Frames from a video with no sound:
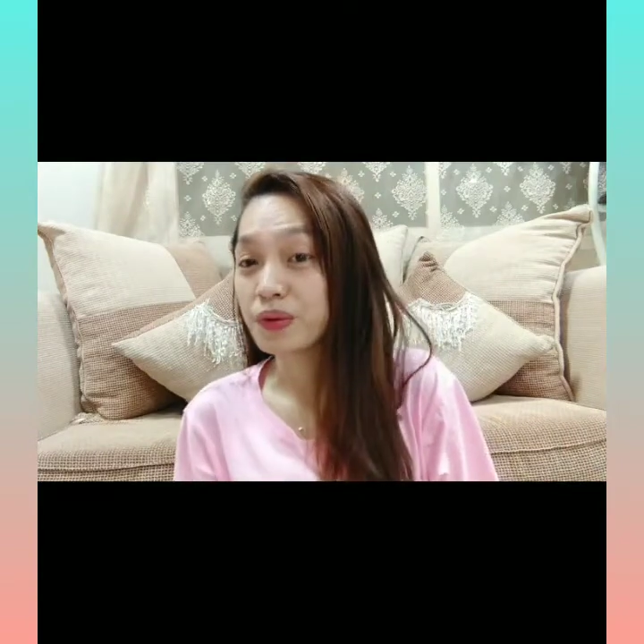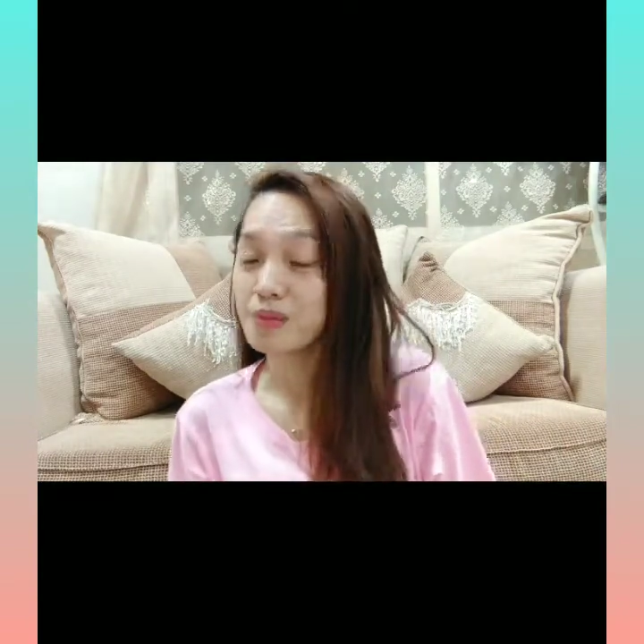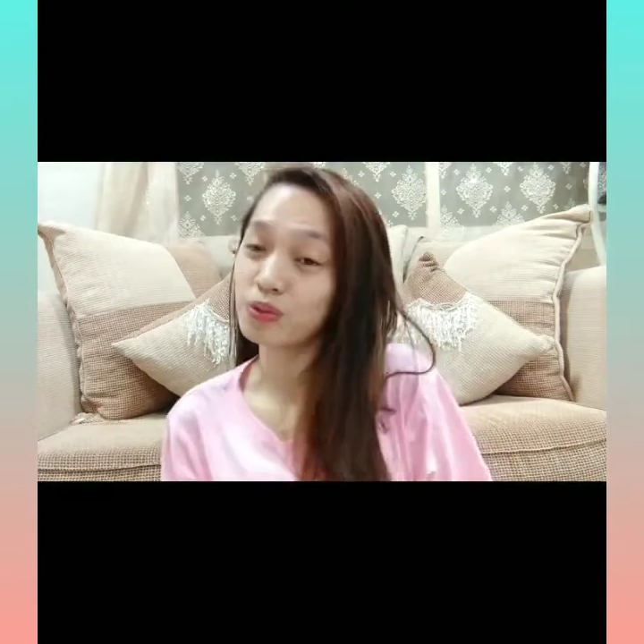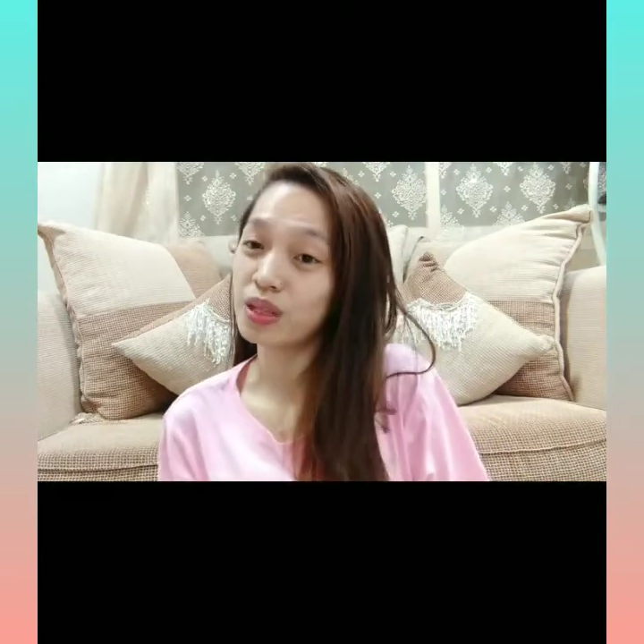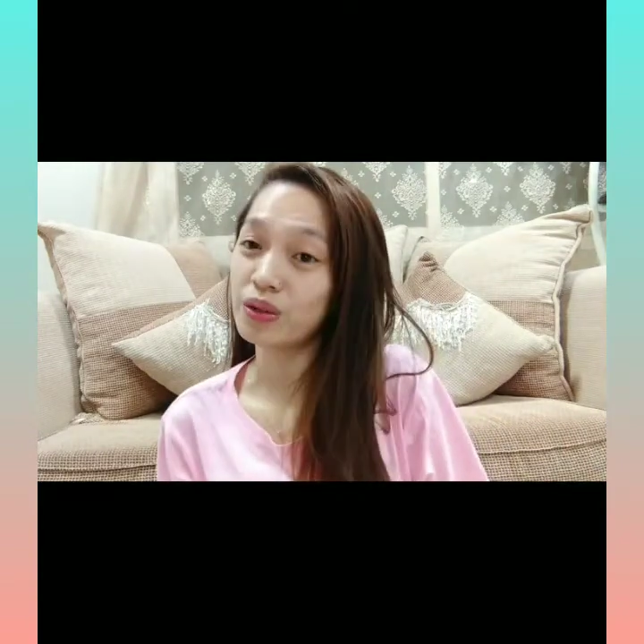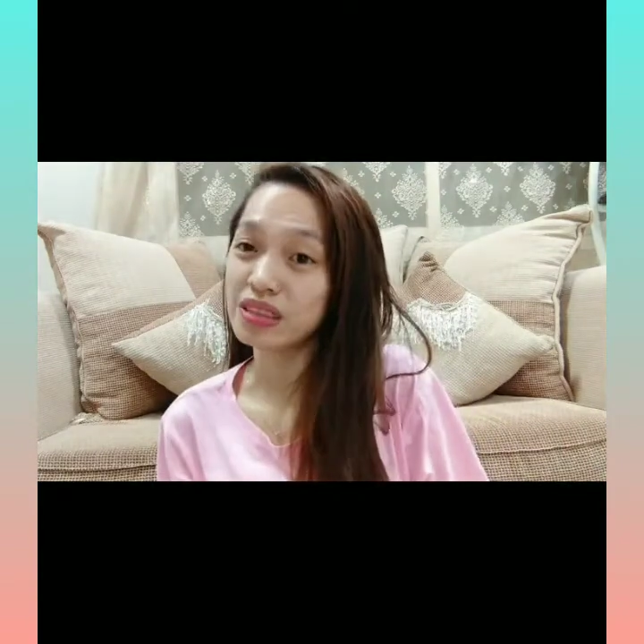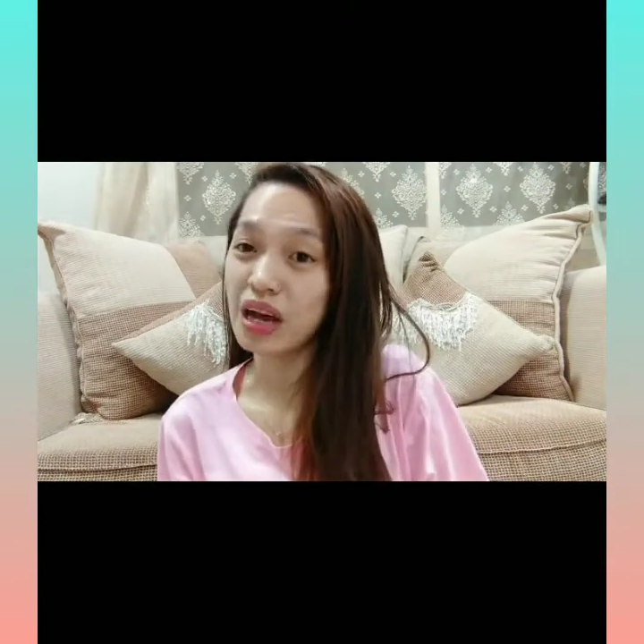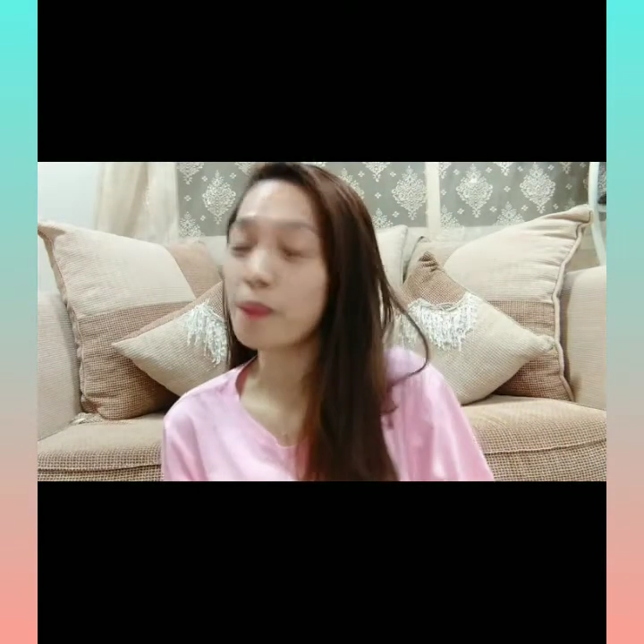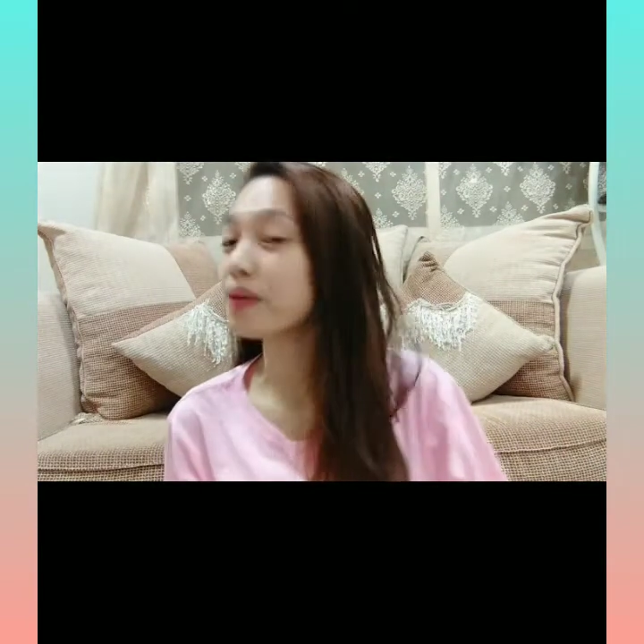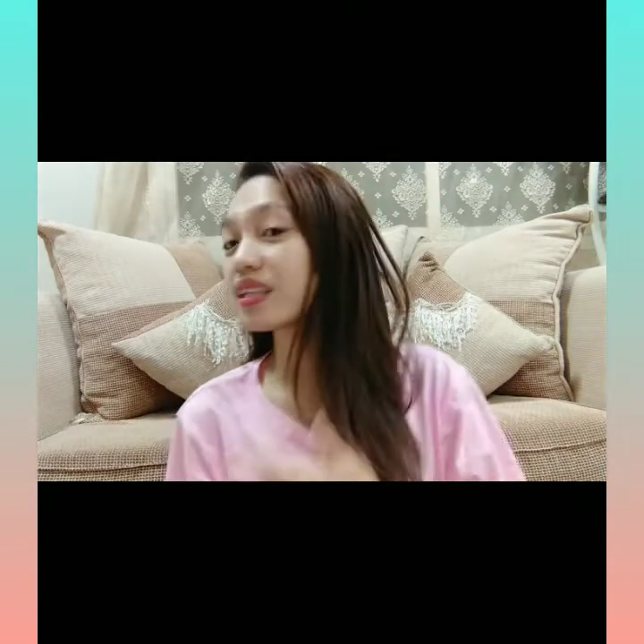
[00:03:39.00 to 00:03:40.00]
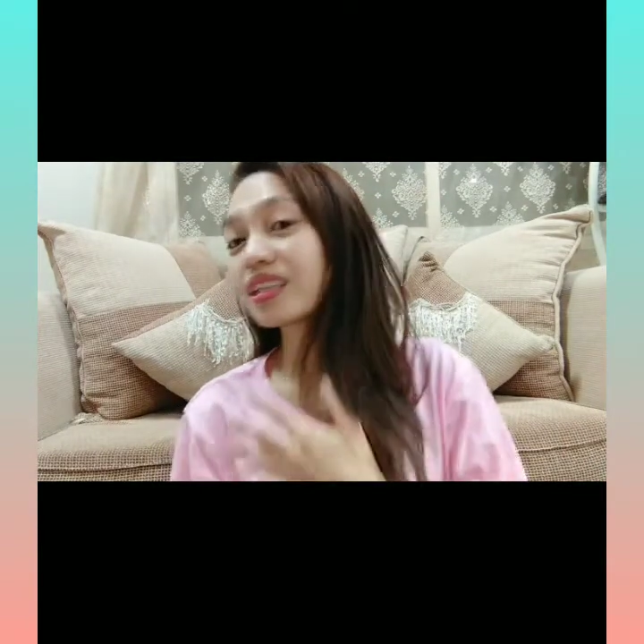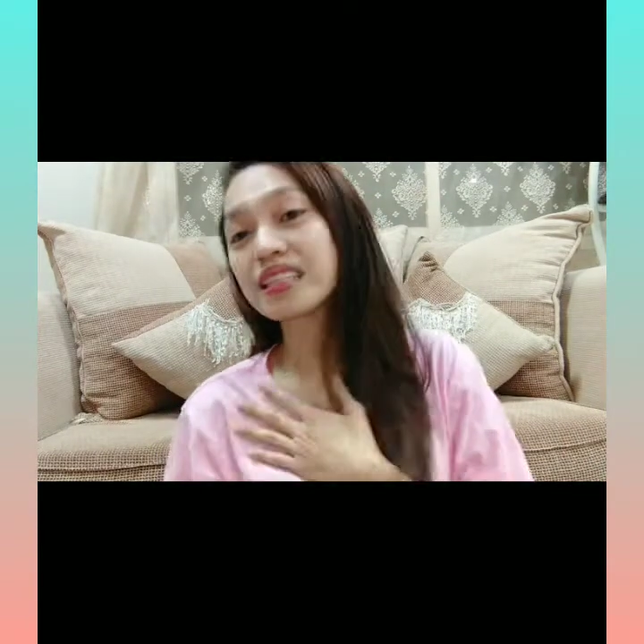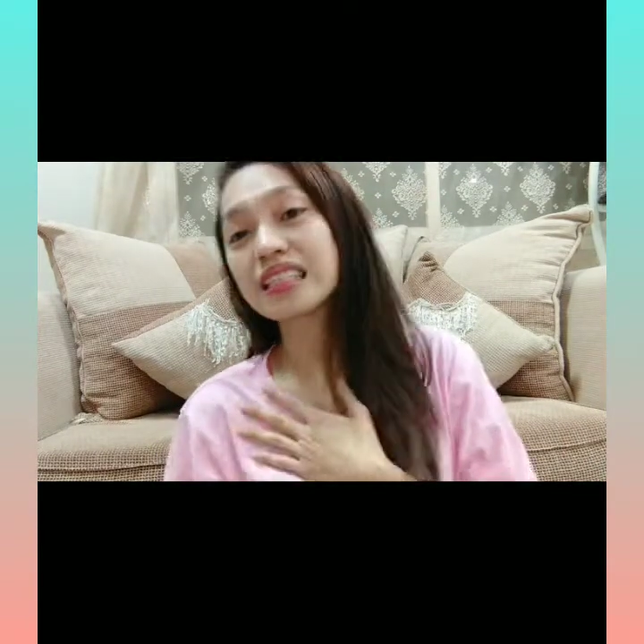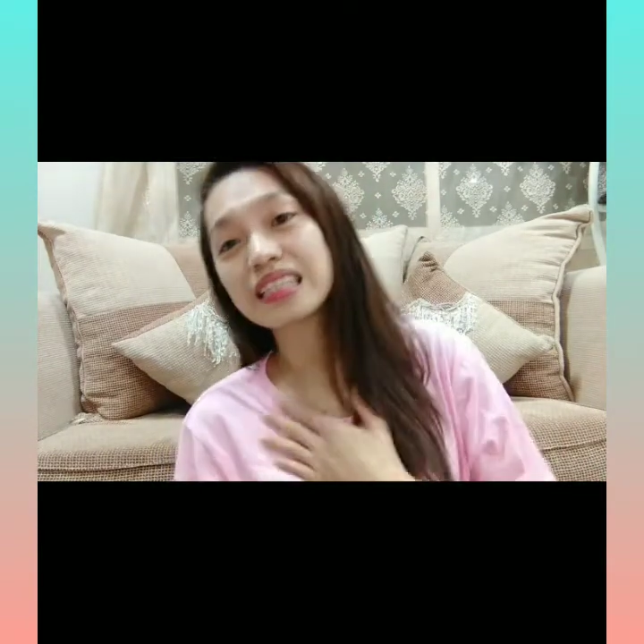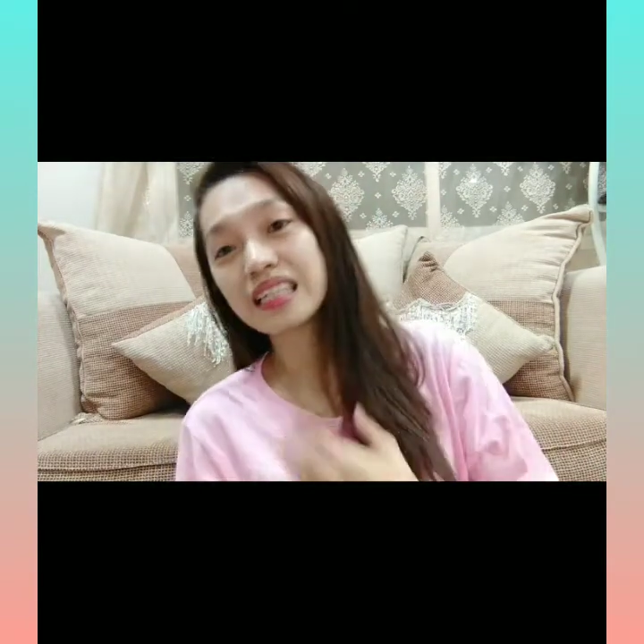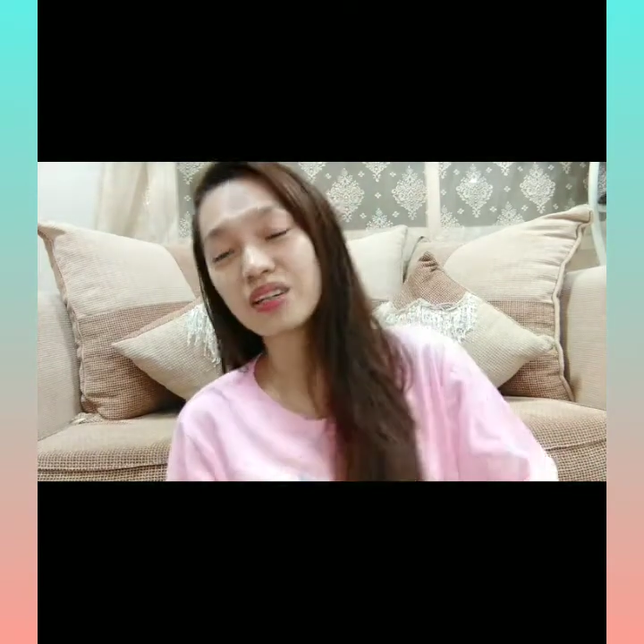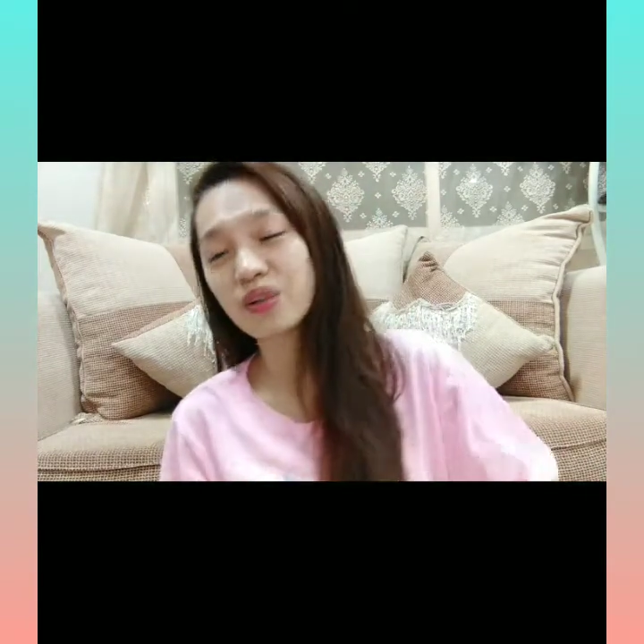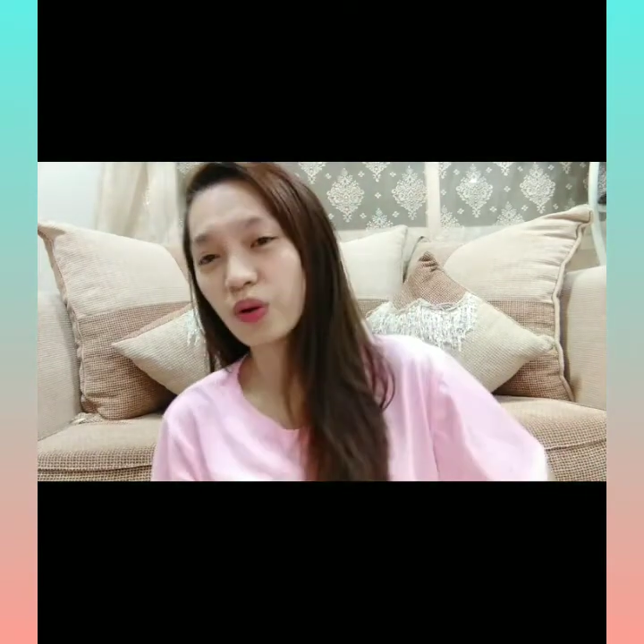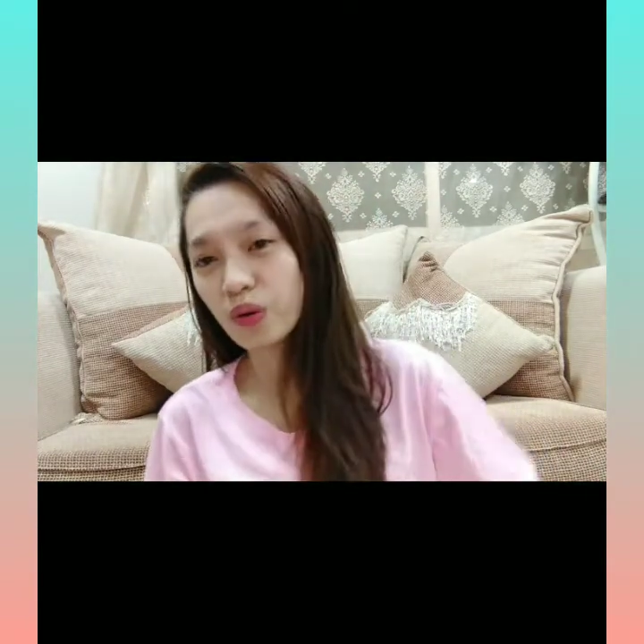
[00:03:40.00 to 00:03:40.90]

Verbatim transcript: kuripot ng tao. Pagdating sa sarili ko,